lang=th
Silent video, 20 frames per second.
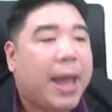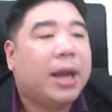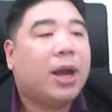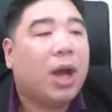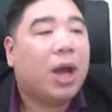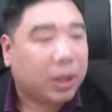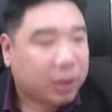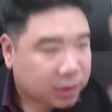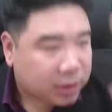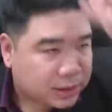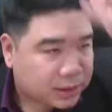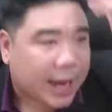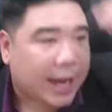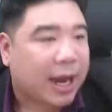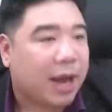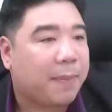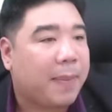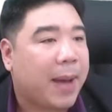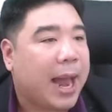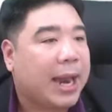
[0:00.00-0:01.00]
ก็ใส่
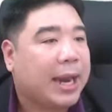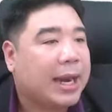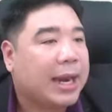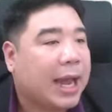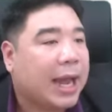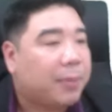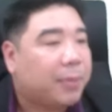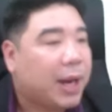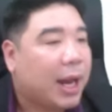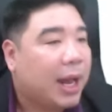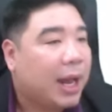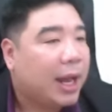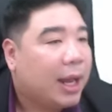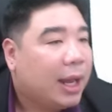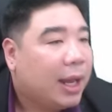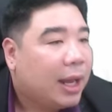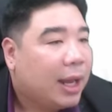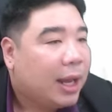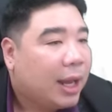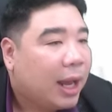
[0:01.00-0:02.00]
เข้าไปนะครับนะ
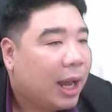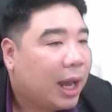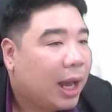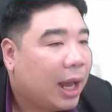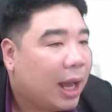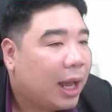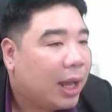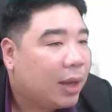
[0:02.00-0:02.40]
อ่า